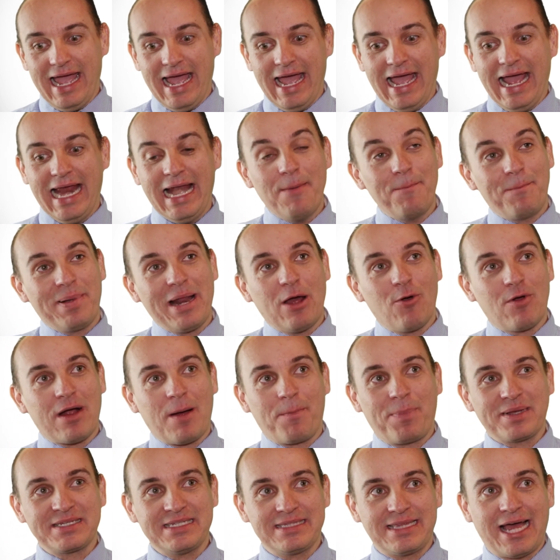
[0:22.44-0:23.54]
el empleado
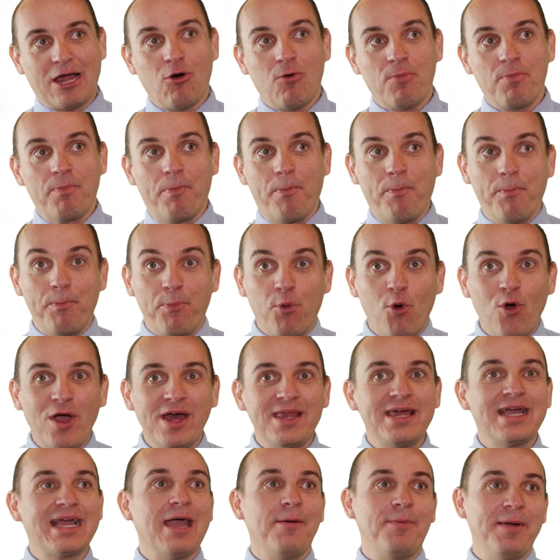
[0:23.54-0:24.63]
capacitado
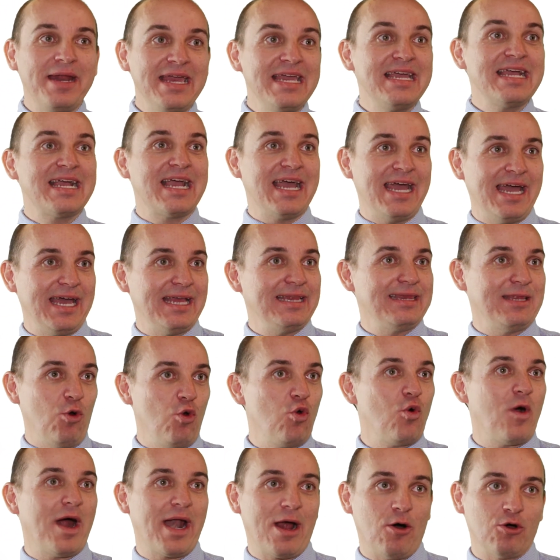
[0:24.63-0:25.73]
puede que brinque de un
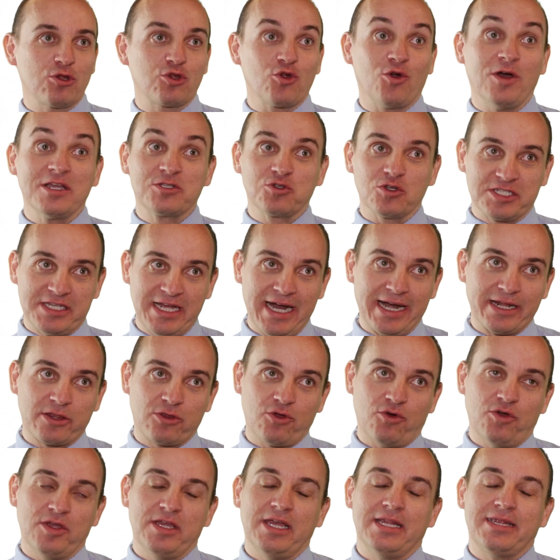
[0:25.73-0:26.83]
lugar a otro, eso es
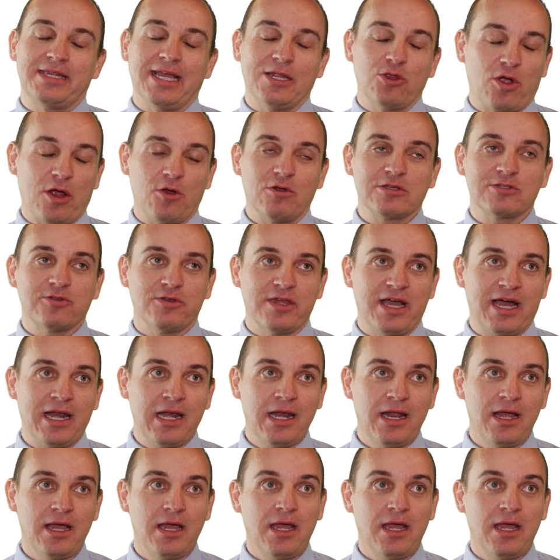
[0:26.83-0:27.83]
cierto y entiendo que no es lo ideal,